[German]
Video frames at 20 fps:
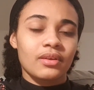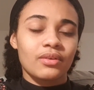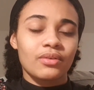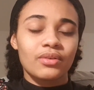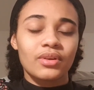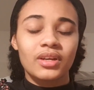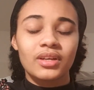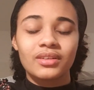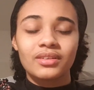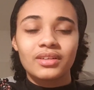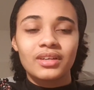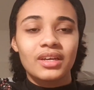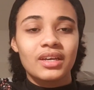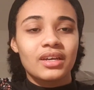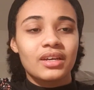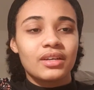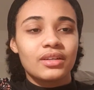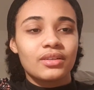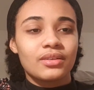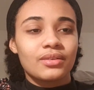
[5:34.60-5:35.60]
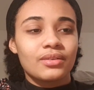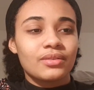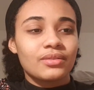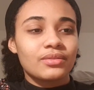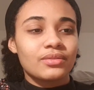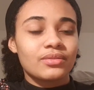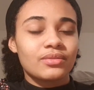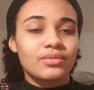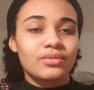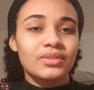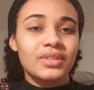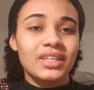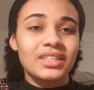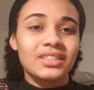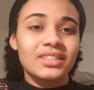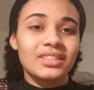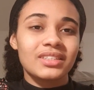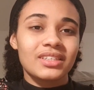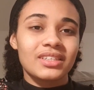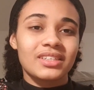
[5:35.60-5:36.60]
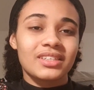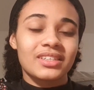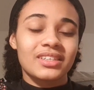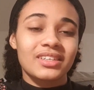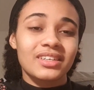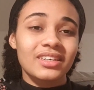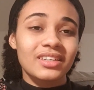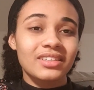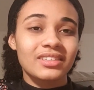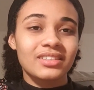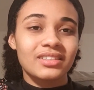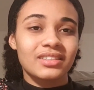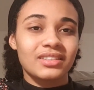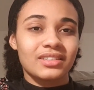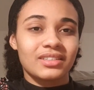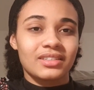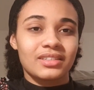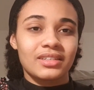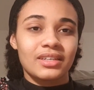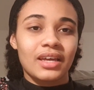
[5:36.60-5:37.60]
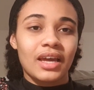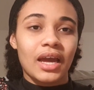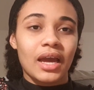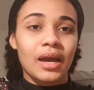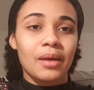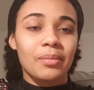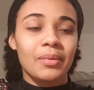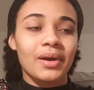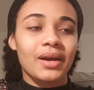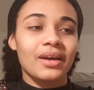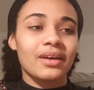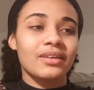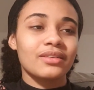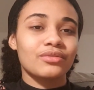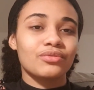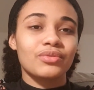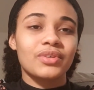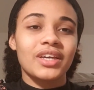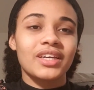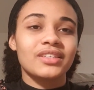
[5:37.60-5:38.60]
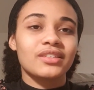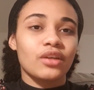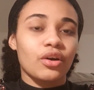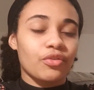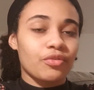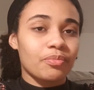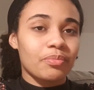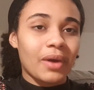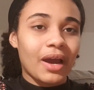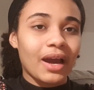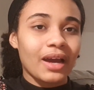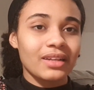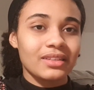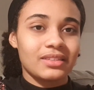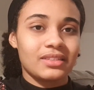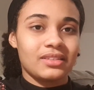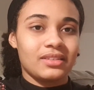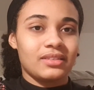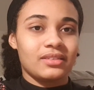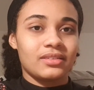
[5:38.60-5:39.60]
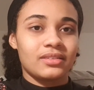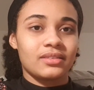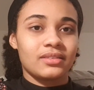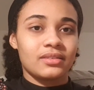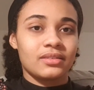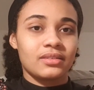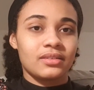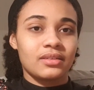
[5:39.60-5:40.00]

Oder du nennst dich Christ, aber du gehst auf Partys.